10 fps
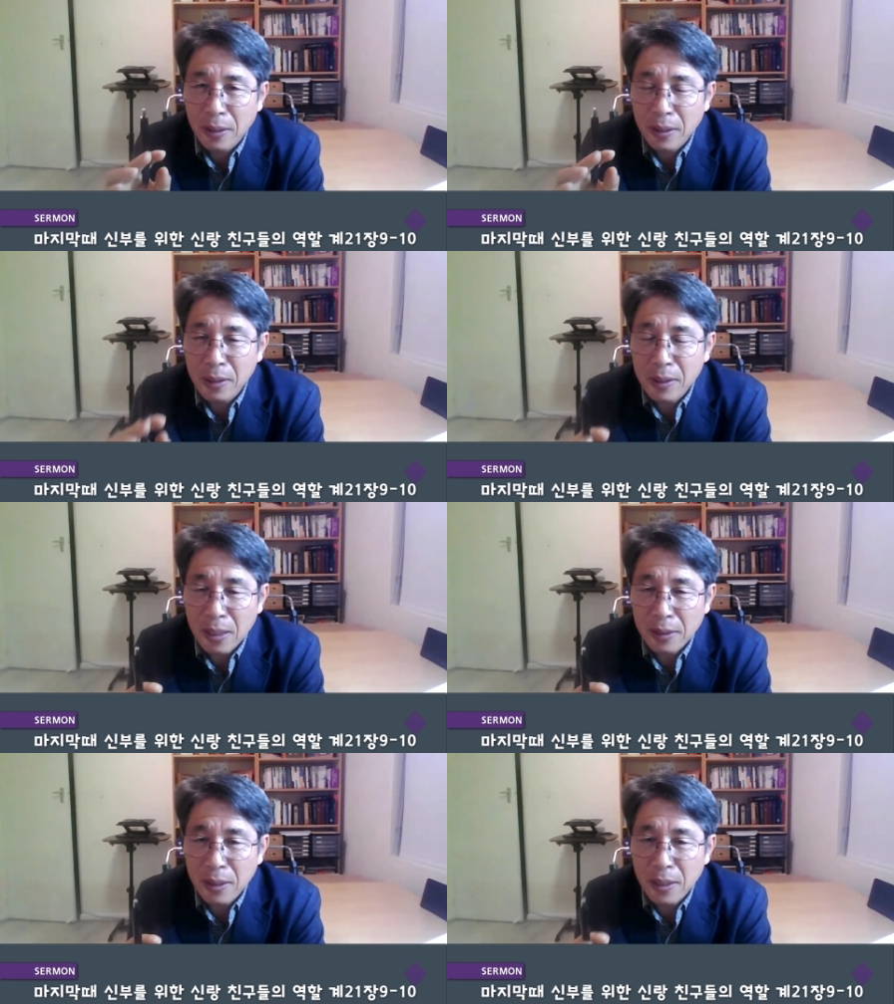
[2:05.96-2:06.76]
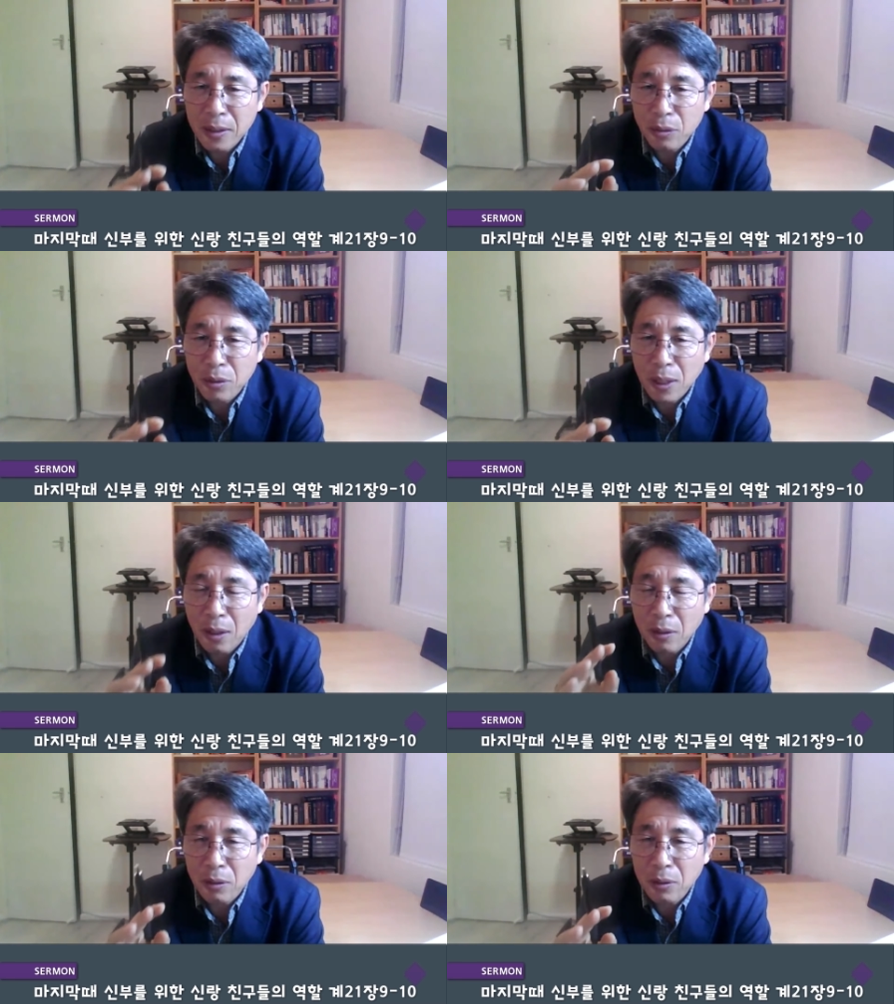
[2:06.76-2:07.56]
어, 이 상태에서
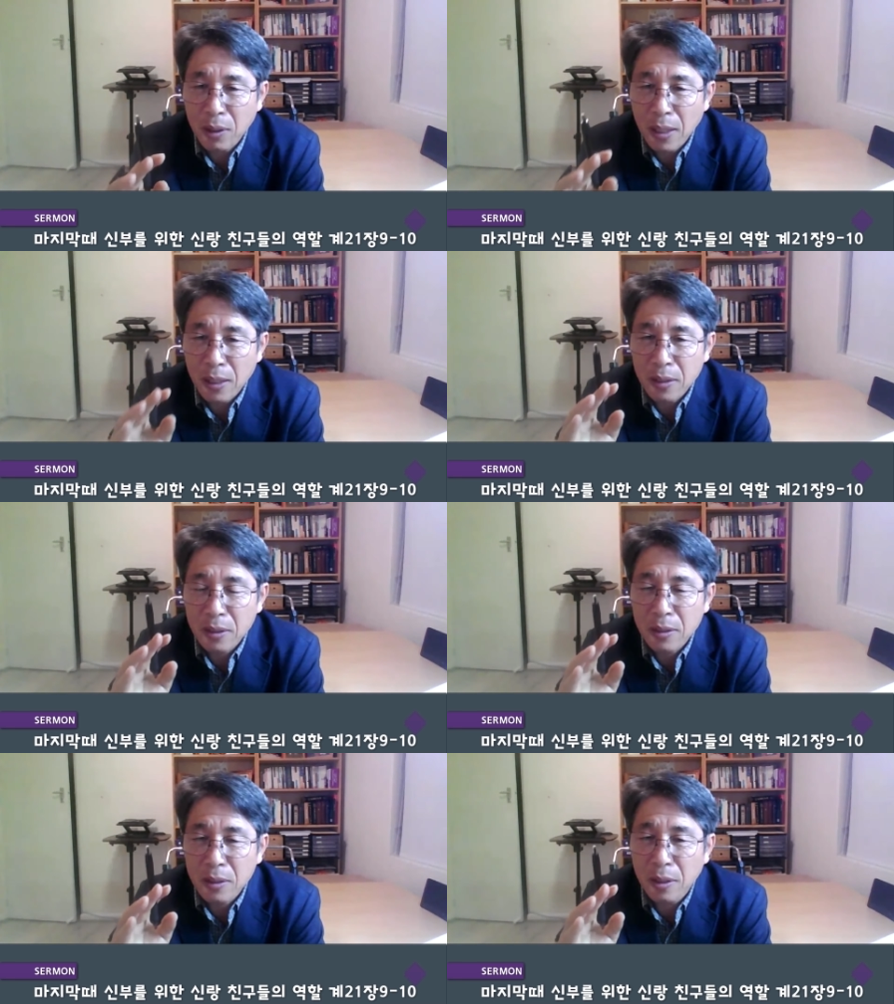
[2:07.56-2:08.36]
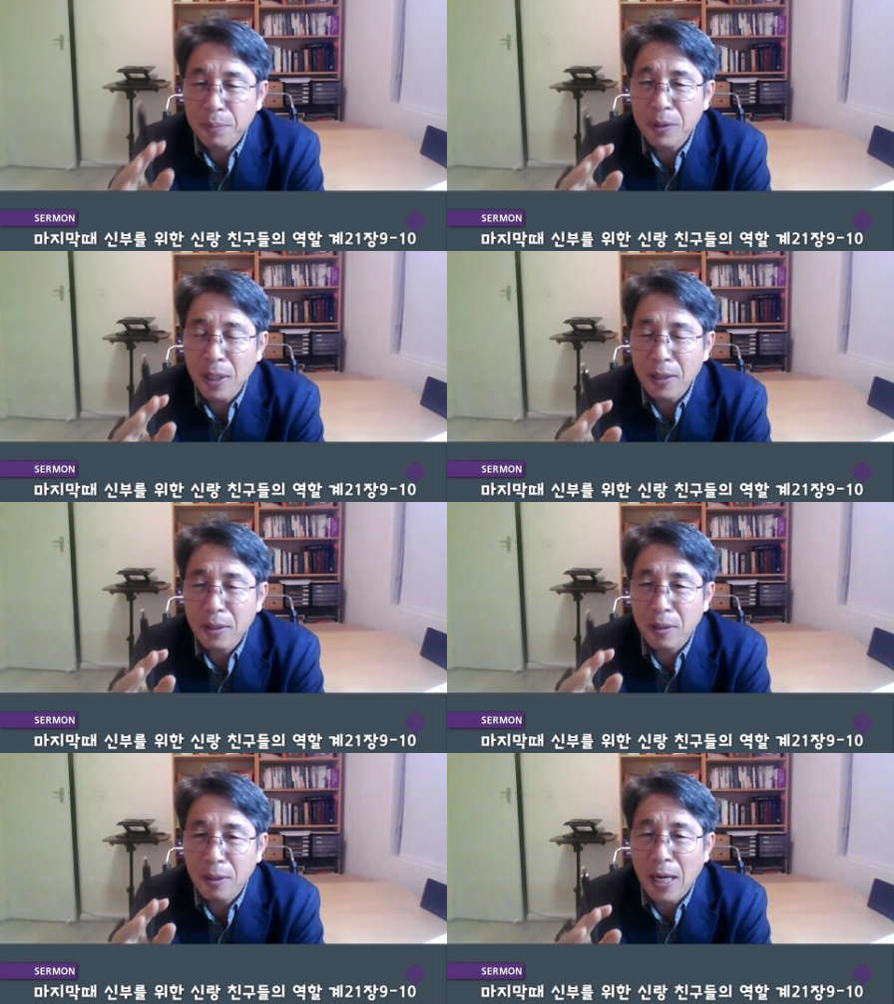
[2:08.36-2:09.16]
우리가 어떻게
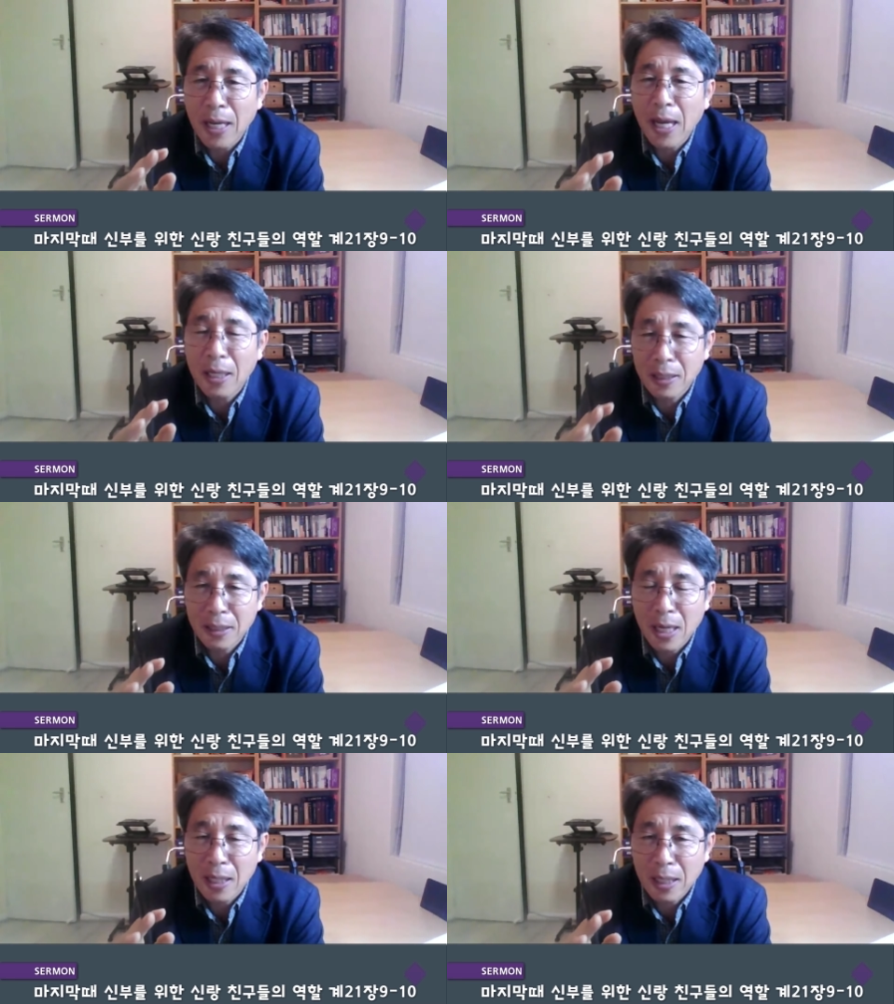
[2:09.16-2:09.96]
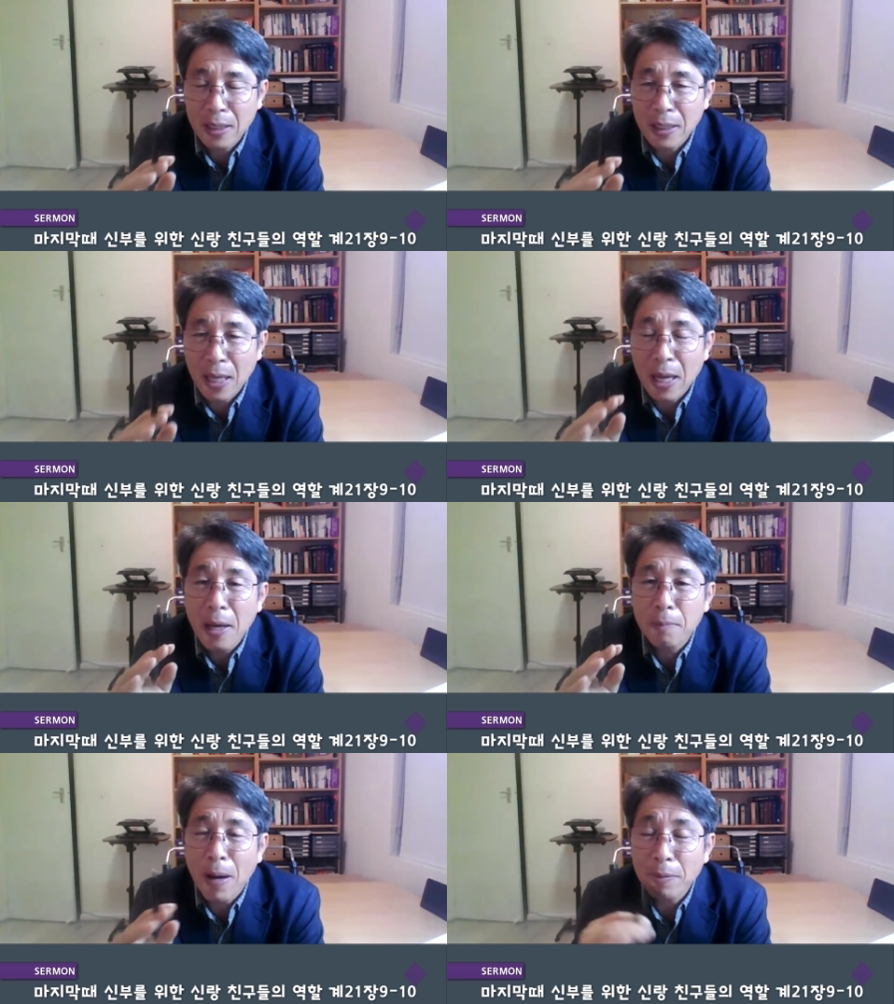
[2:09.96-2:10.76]
접근에 들어가야 하는가라는
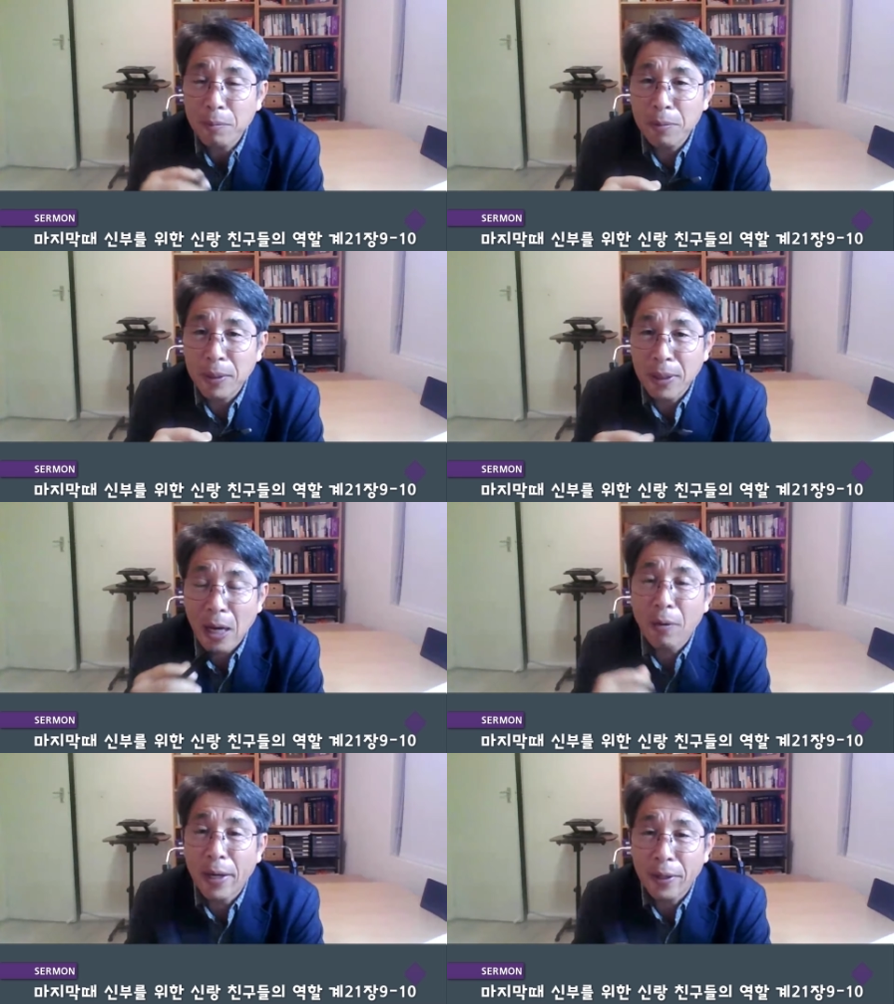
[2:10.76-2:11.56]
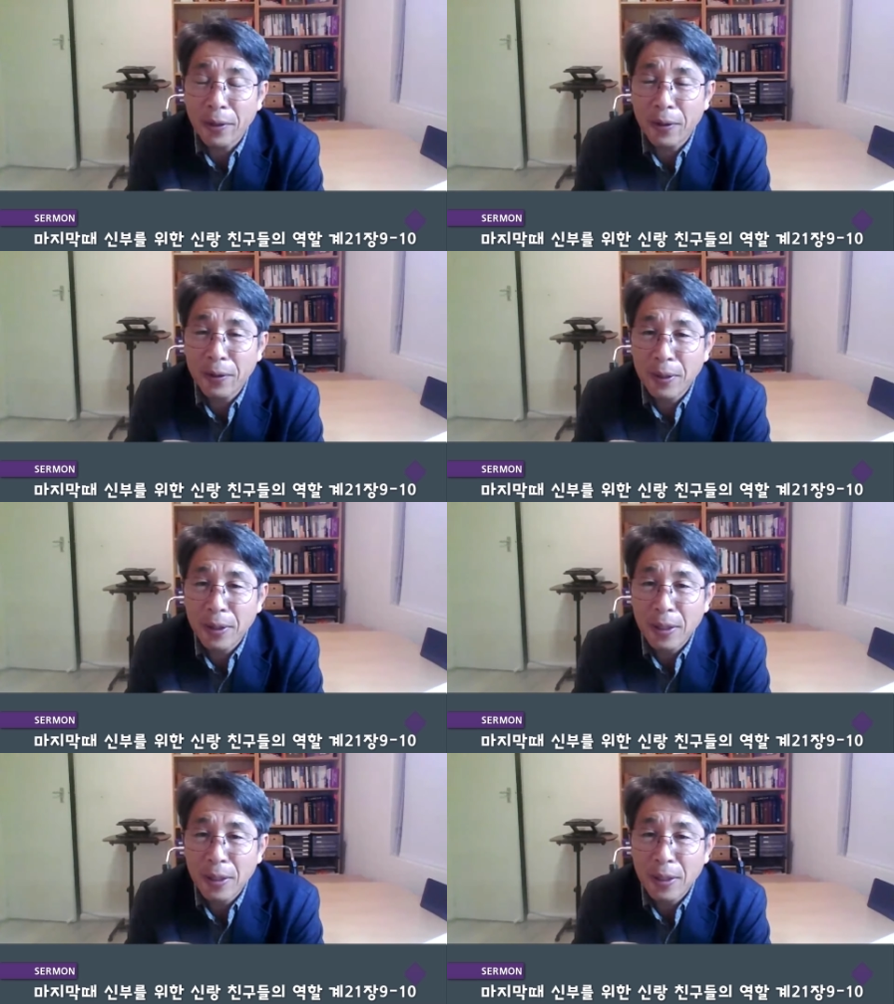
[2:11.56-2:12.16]
이렇게 방법이 나와요.